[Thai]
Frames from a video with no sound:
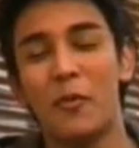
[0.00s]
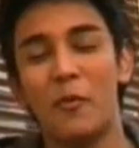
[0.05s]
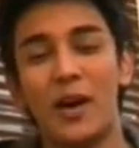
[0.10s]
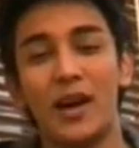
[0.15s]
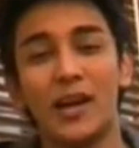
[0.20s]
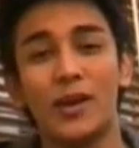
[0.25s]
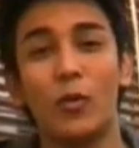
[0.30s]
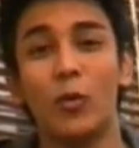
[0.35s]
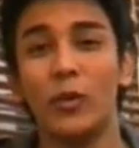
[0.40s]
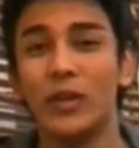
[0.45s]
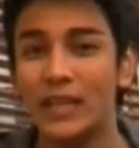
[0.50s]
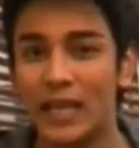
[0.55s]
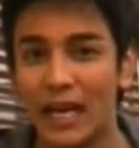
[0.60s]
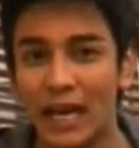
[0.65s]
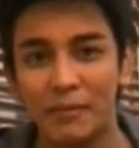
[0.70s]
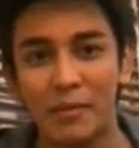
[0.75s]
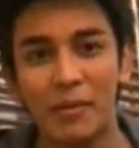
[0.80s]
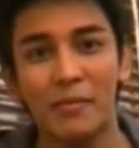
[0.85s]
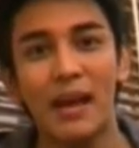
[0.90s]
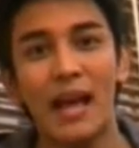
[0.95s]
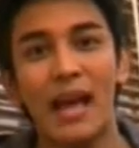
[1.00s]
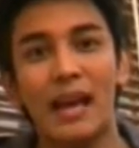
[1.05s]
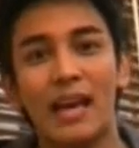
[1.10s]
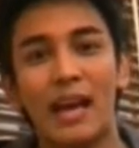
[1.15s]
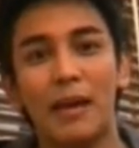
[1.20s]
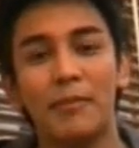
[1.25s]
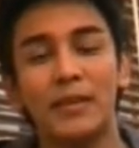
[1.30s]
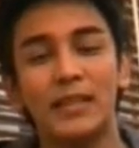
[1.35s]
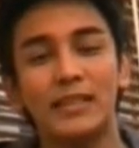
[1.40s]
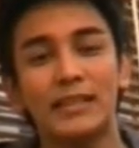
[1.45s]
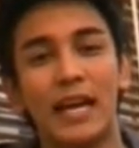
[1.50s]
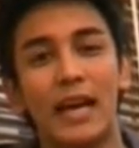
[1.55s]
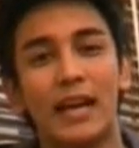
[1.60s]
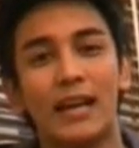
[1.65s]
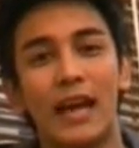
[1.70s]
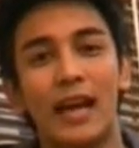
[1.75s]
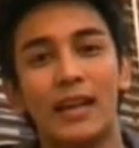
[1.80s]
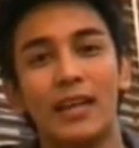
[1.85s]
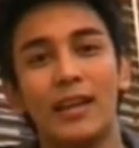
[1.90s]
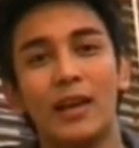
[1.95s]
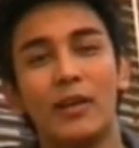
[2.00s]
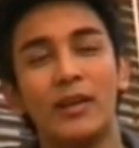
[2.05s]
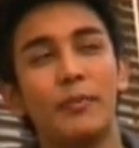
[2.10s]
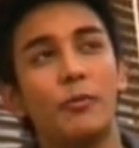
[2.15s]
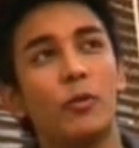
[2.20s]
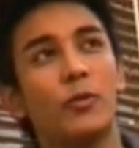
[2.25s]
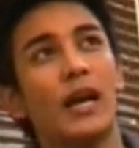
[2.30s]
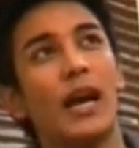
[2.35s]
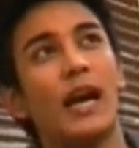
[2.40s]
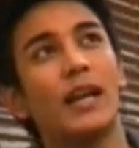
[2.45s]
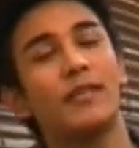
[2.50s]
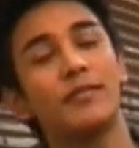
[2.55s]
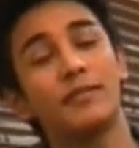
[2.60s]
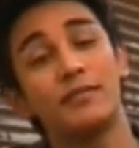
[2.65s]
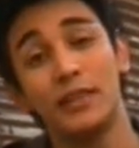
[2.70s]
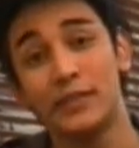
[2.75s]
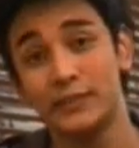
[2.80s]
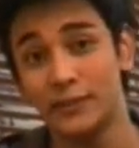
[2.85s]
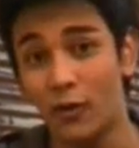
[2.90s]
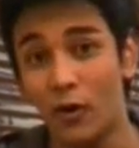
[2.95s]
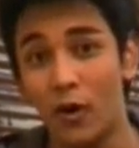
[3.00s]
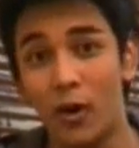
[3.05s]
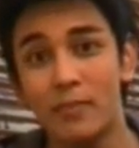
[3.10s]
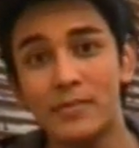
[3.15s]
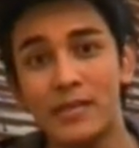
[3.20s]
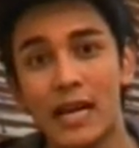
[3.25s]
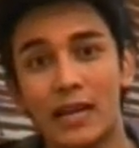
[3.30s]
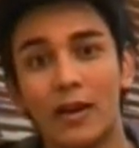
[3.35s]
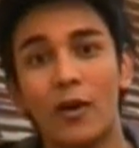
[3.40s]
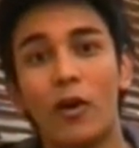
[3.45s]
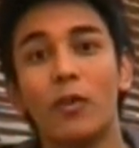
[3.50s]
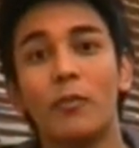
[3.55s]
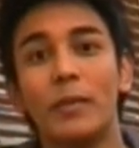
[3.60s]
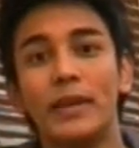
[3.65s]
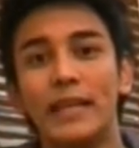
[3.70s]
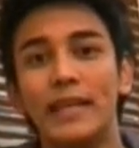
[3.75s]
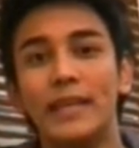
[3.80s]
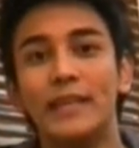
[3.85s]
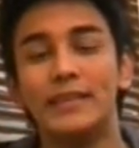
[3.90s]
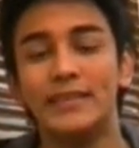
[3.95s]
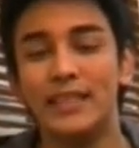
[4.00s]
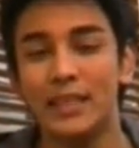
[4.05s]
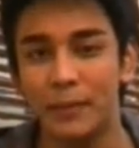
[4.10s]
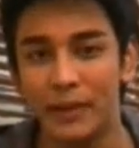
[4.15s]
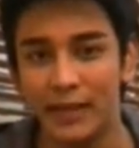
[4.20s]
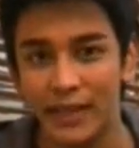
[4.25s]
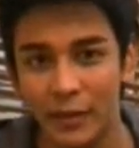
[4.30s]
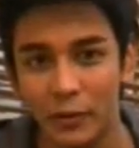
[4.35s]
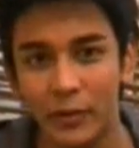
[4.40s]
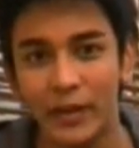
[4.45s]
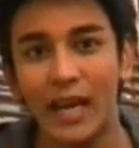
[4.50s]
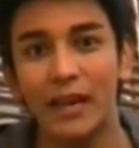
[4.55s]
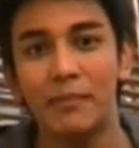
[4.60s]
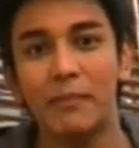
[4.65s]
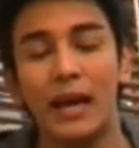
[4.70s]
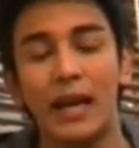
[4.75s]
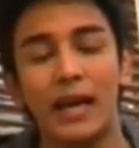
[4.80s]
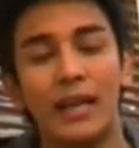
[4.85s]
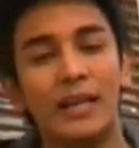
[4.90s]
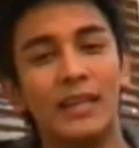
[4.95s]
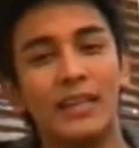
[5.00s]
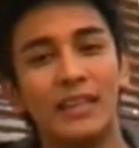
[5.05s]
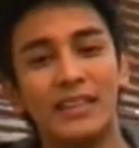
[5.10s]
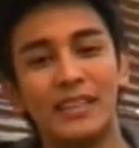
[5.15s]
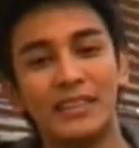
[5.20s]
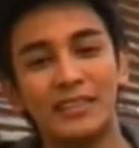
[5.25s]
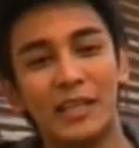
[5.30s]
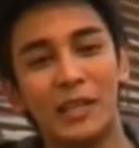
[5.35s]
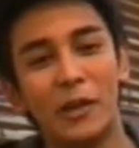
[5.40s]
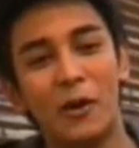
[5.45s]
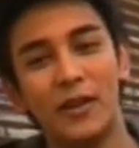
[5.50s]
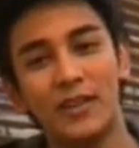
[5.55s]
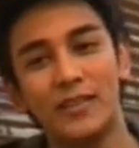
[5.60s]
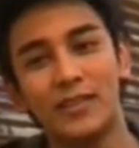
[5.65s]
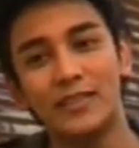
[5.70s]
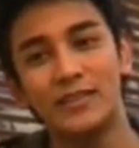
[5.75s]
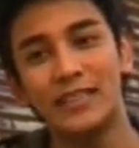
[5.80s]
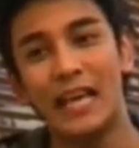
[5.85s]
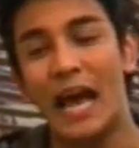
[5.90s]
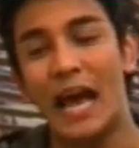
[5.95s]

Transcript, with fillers: ต้องบอกว่าคุ้นเคยมาก ๆ ครับ เนื่องจากการที่เราได้มีโอกาสฝึกซ้อมจากละครเวที4แผ่นดินด้วยกันมาตลอด